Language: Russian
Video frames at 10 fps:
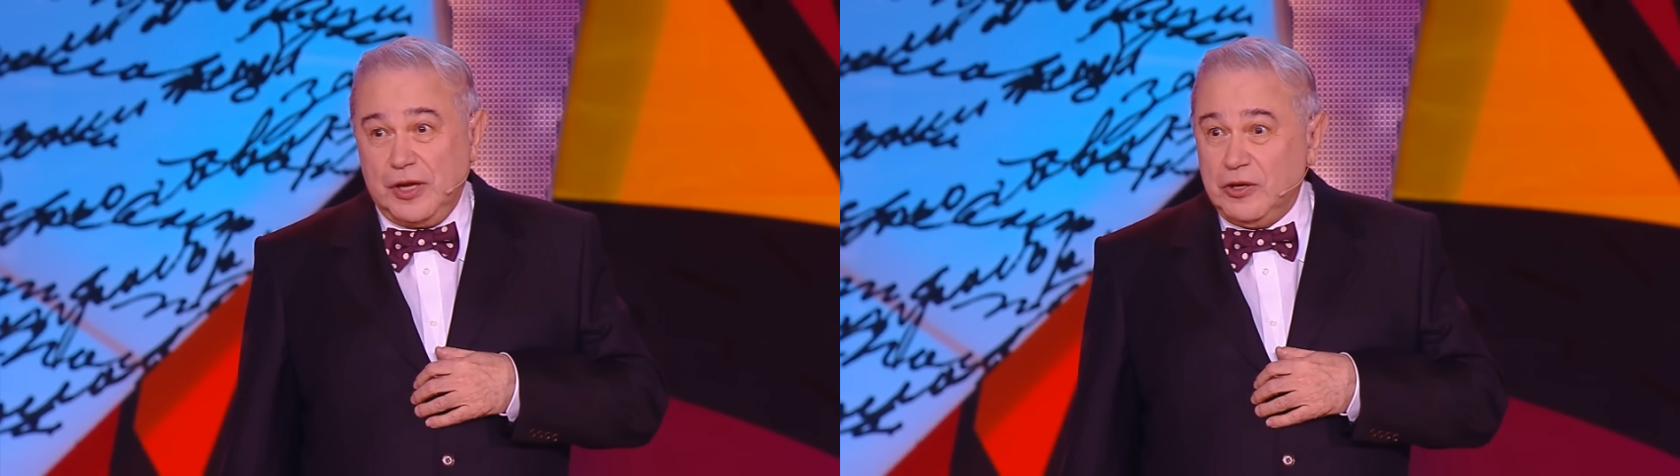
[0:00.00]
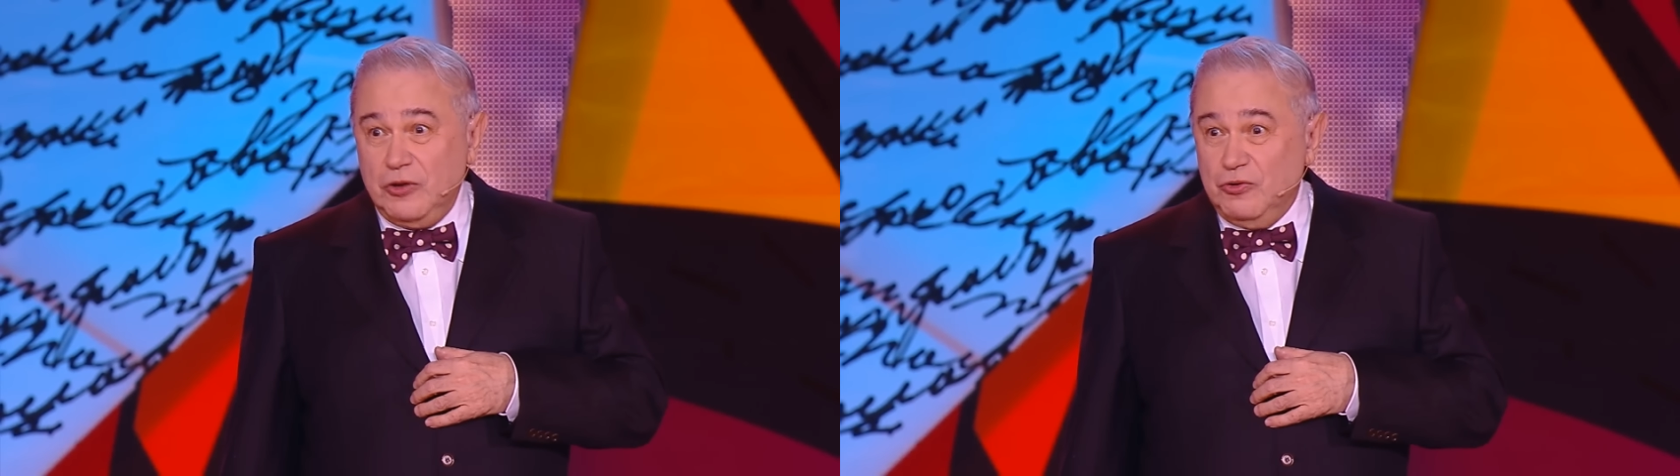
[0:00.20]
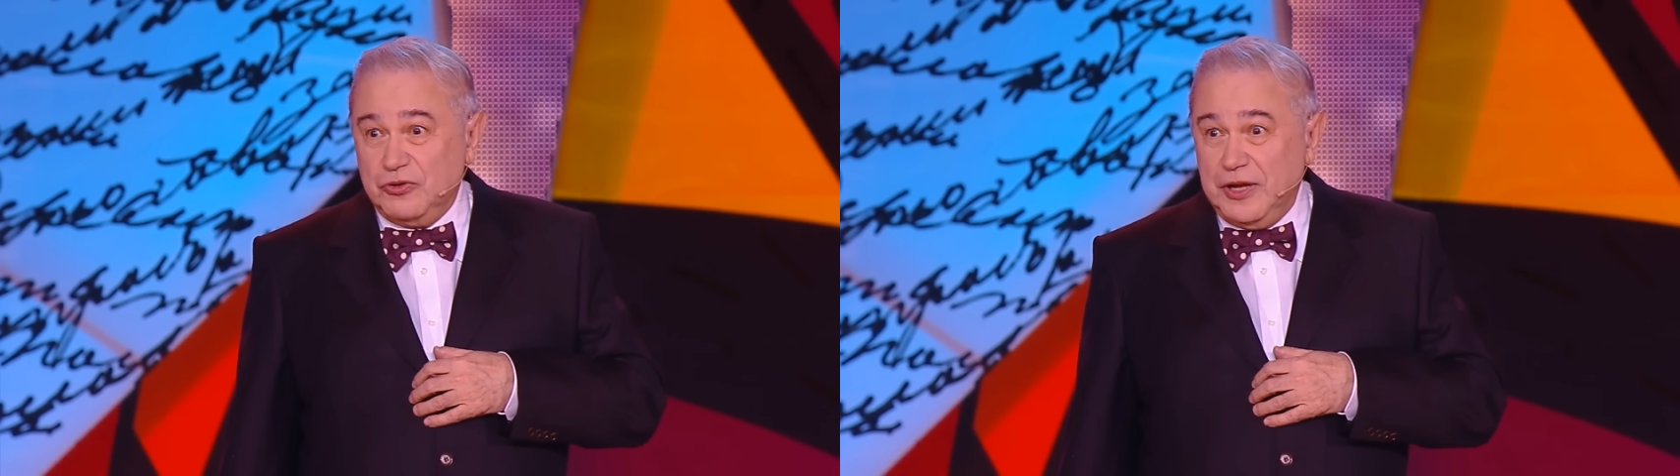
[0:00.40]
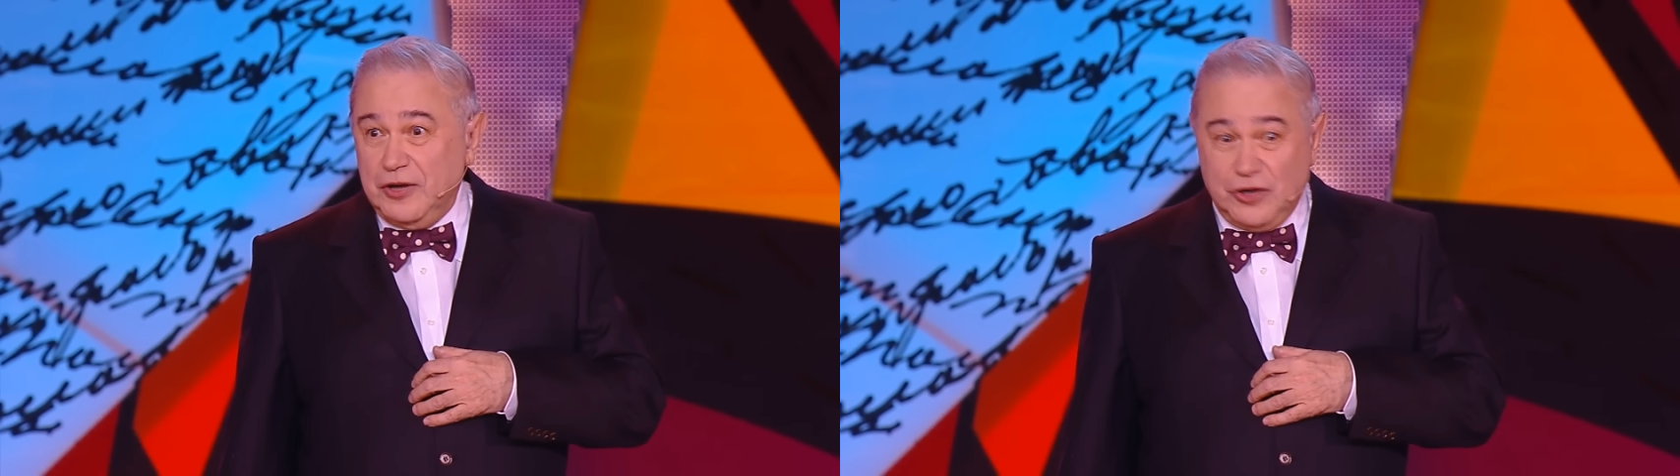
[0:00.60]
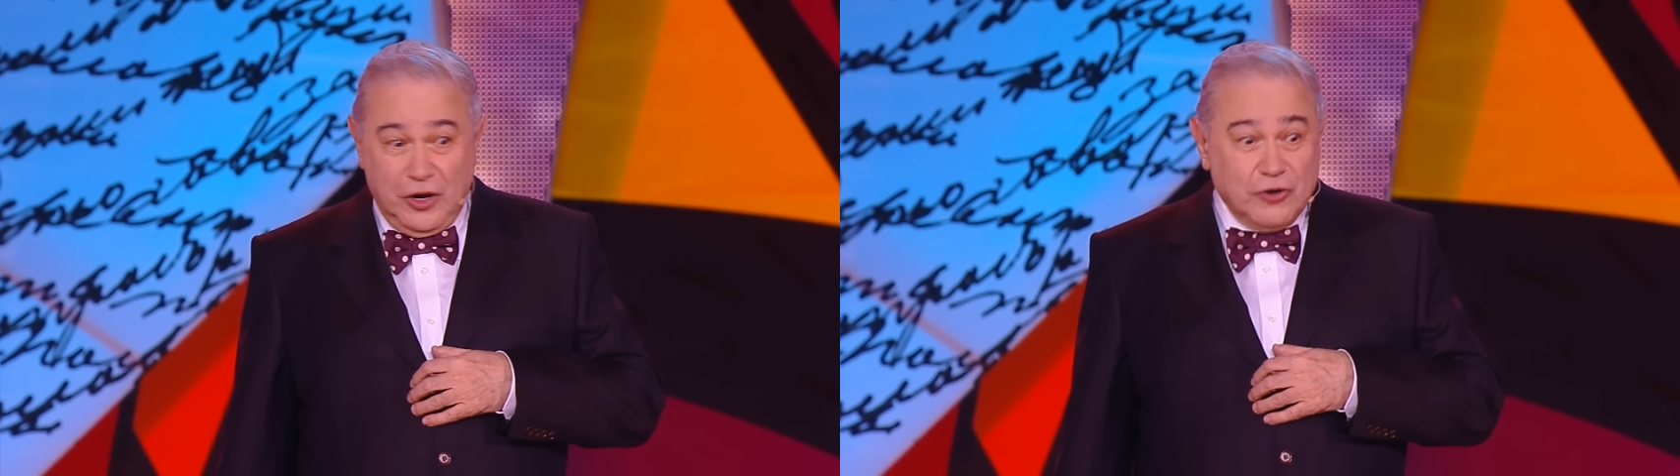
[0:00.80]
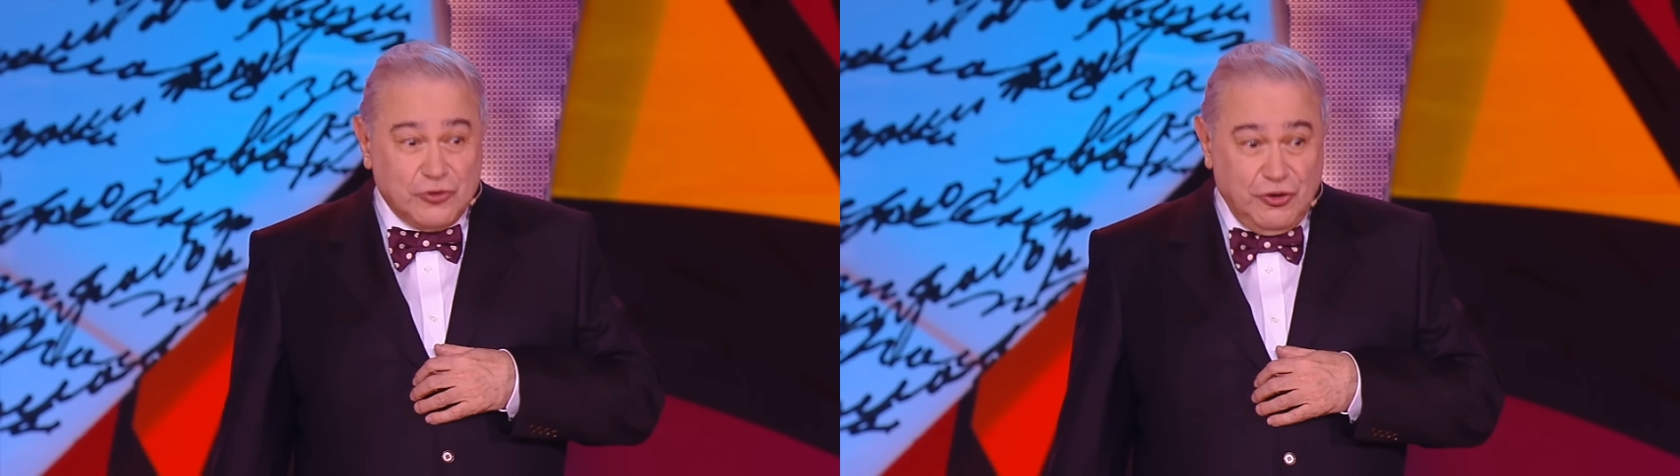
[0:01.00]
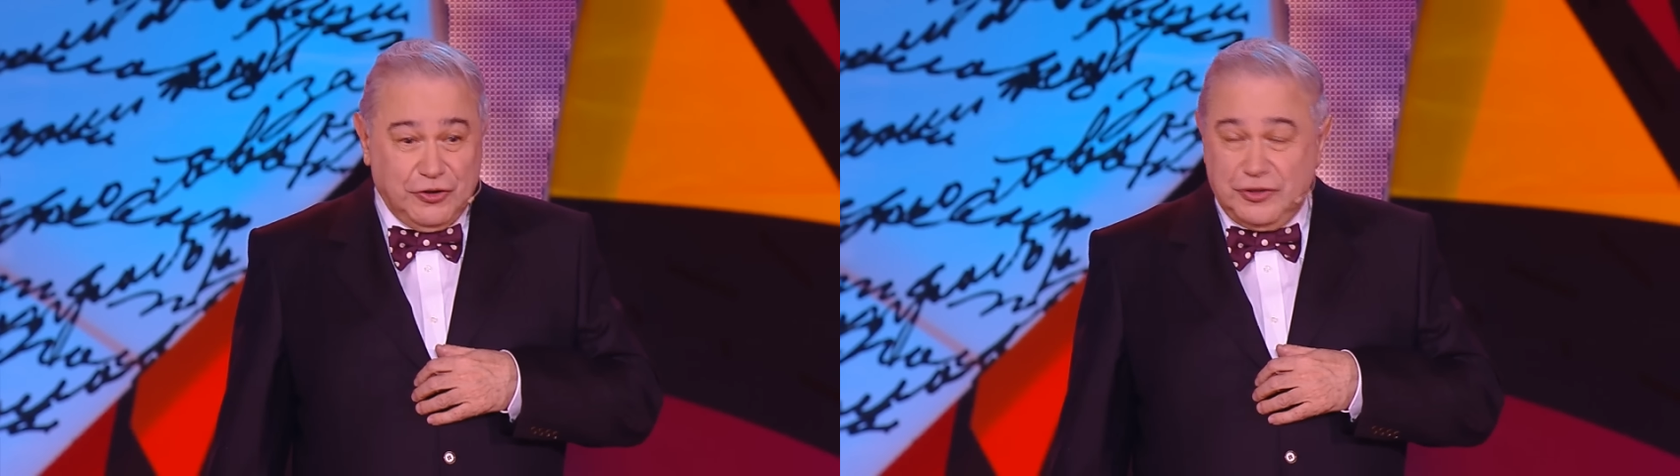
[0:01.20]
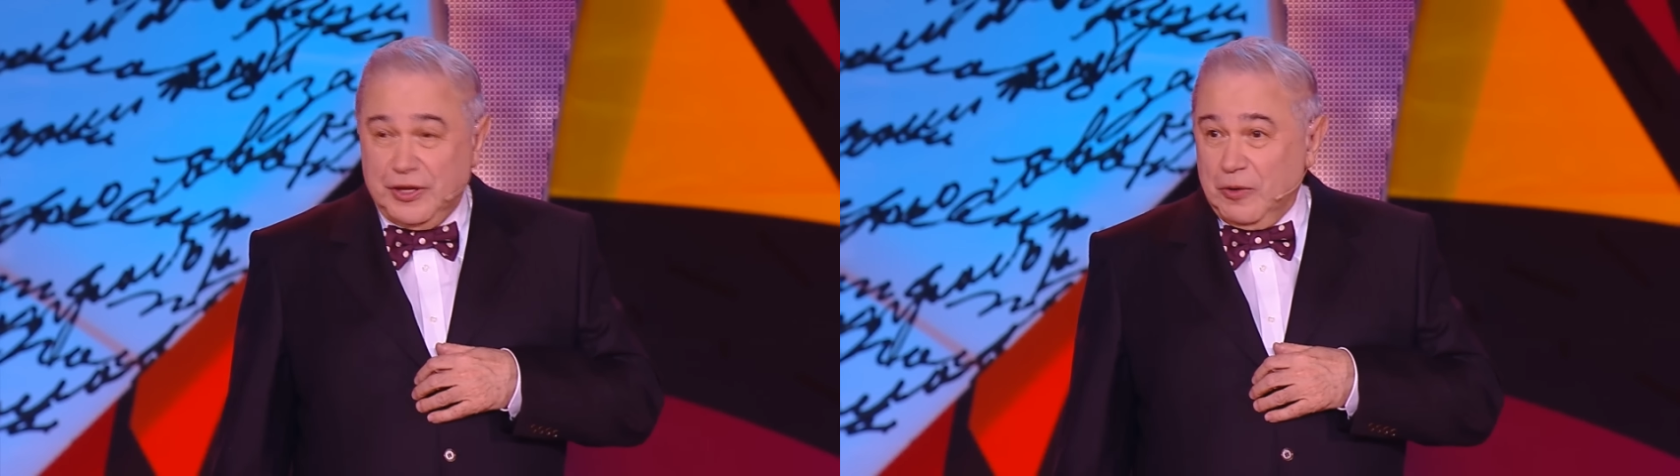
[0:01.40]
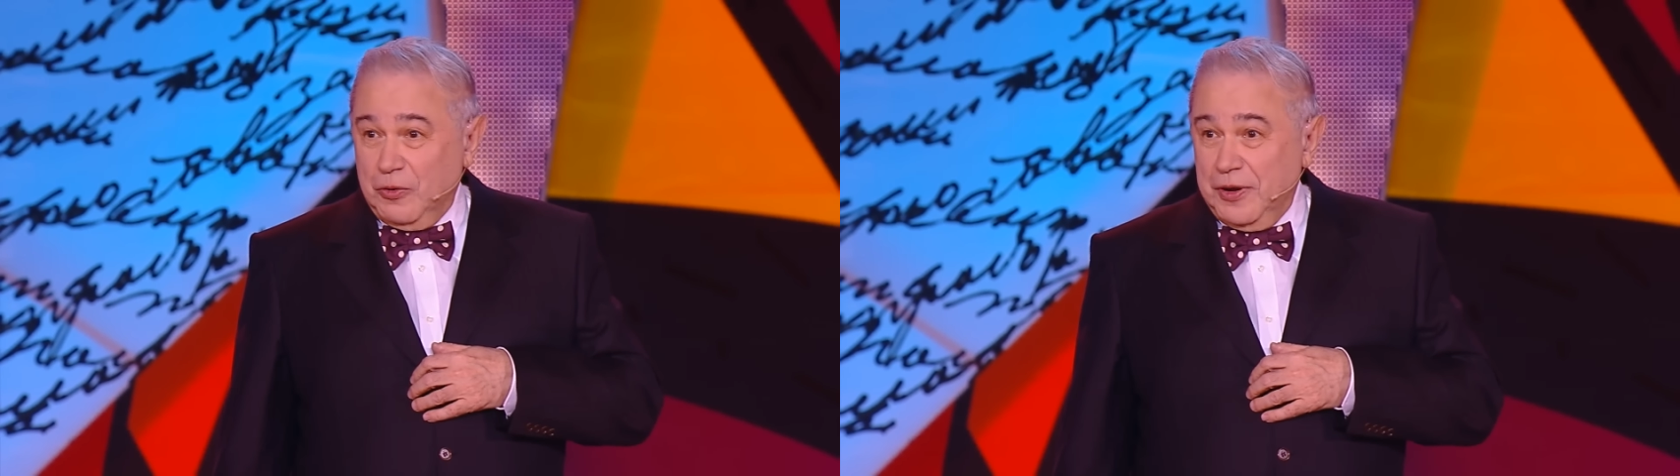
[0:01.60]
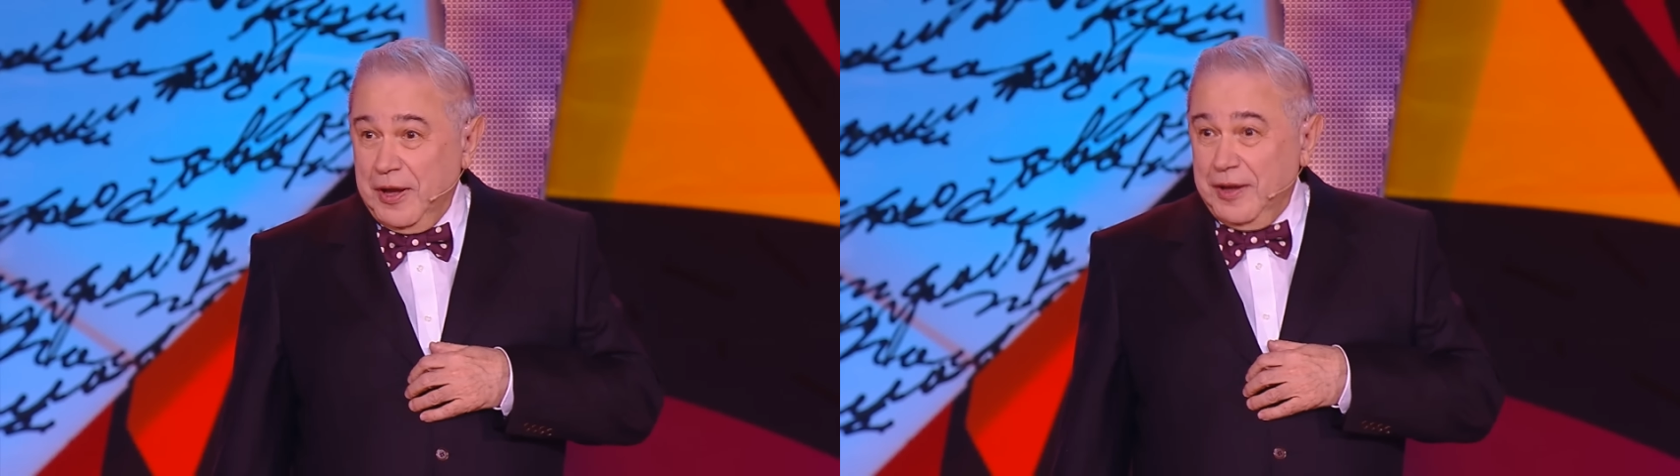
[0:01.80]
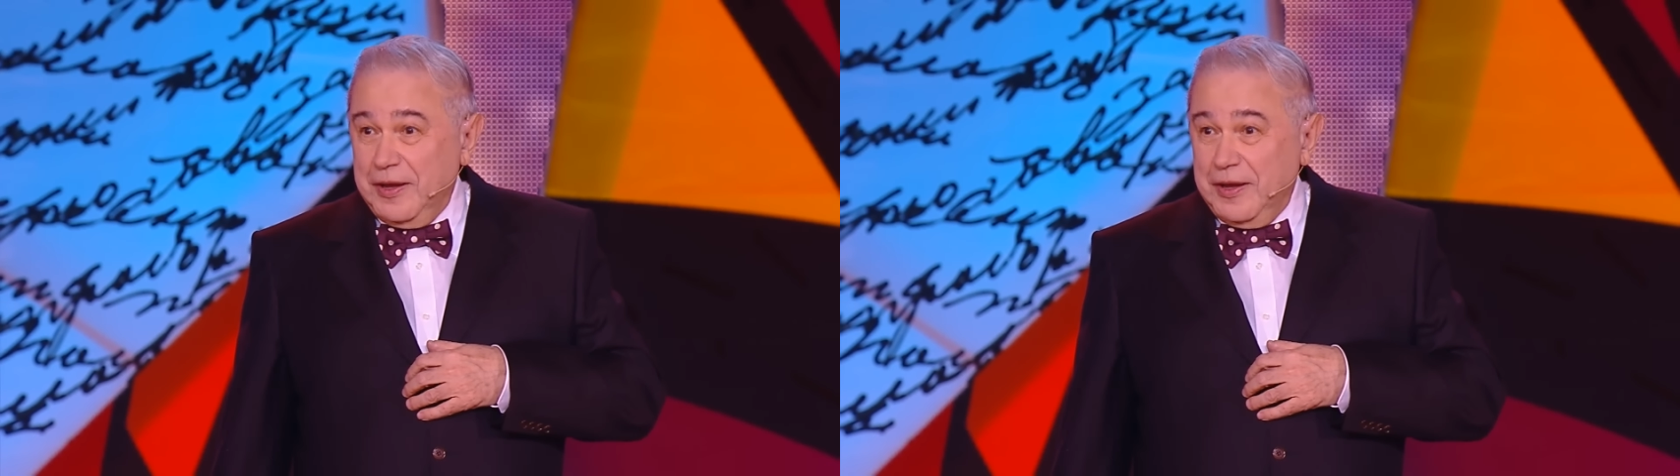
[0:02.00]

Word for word: так и не узнаешь, что это такое.